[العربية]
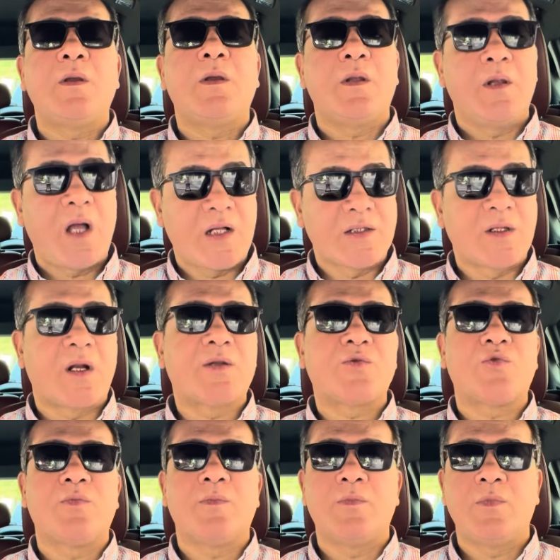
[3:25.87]

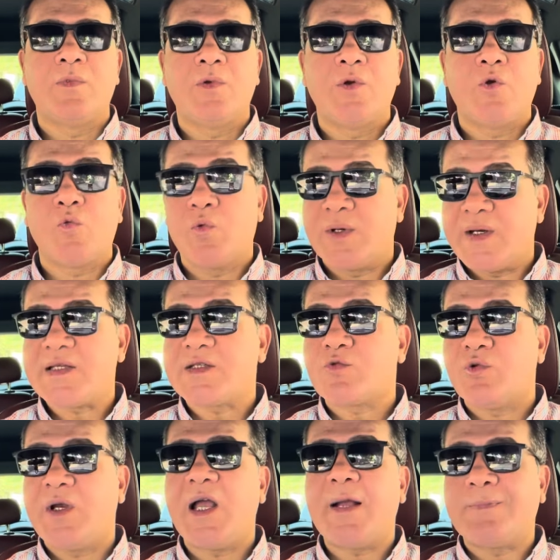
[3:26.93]
لحضراتكم والناس
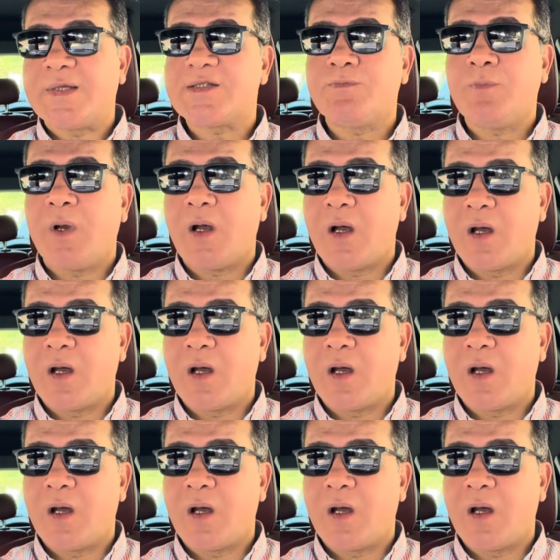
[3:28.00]
كلها بتسمع